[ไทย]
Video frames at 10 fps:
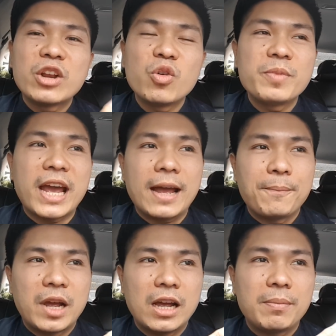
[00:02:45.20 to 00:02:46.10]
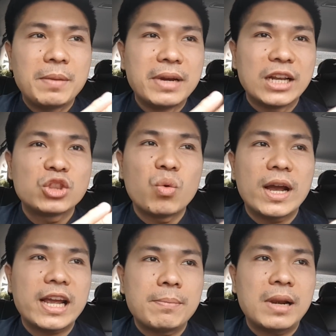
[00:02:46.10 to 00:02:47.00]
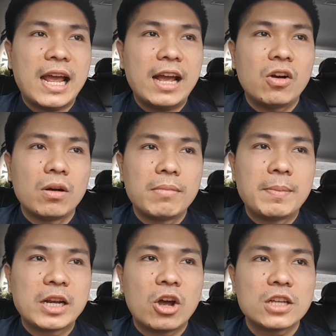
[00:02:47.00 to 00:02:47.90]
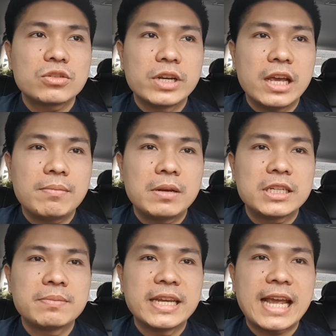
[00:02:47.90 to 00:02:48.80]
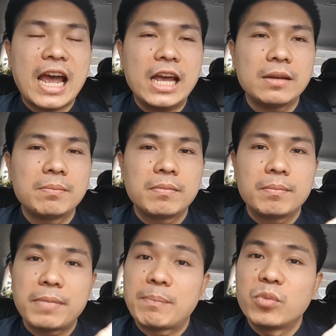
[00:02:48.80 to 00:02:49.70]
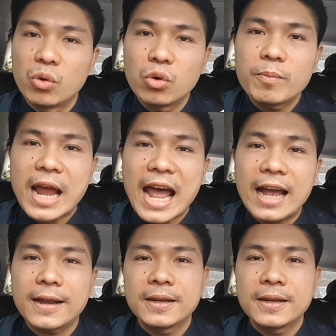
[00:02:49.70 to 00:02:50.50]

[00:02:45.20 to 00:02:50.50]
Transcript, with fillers: ในรูปเนี่ยมันเหมือนตัวกันพลาของบาบาทอสตัวนี้มันจะมีการปรับปรุงรูปร่าง